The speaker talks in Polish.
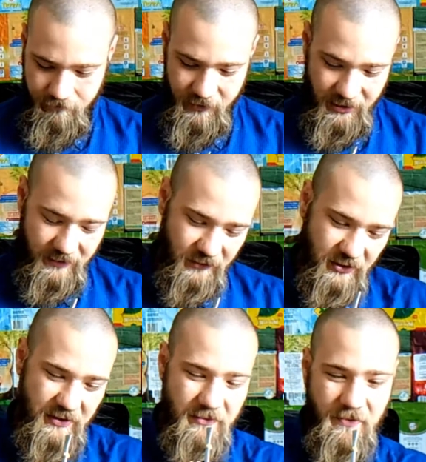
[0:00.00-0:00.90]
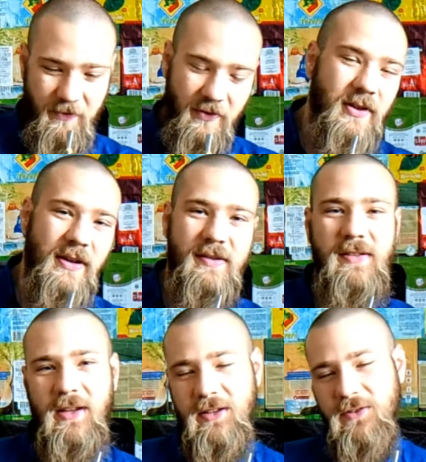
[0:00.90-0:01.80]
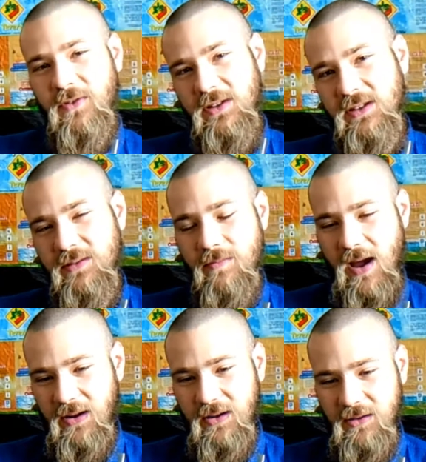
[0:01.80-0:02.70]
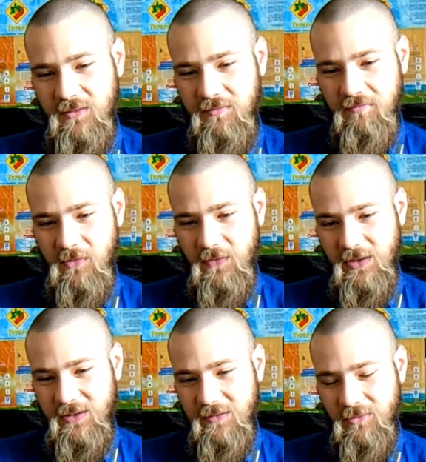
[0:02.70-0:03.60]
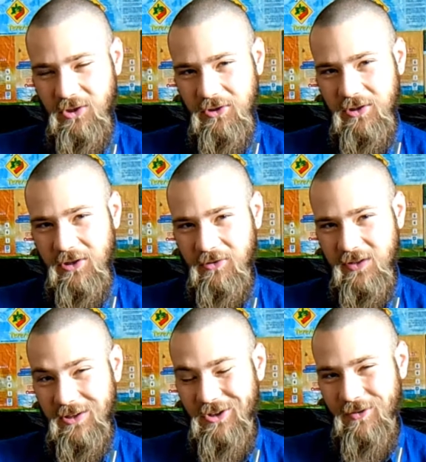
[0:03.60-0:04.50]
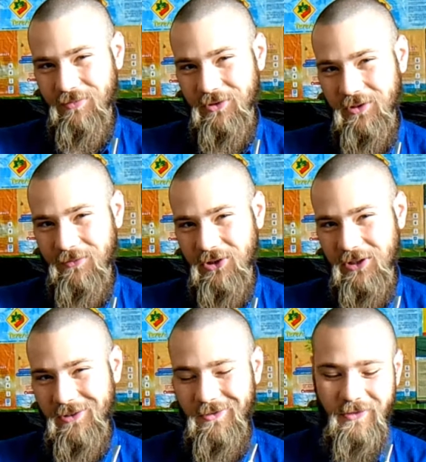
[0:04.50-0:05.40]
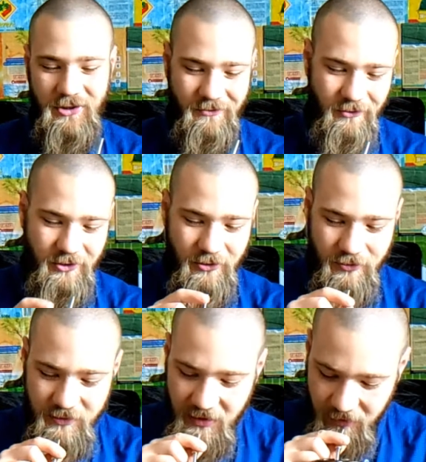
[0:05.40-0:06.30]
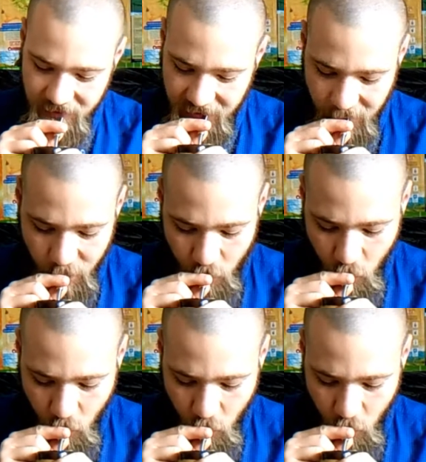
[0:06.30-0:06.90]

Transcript: Przede wszystkim no, powinien nas interesować smak, więc może od tego zacznę, a później przejdę do właściwości odchudzających.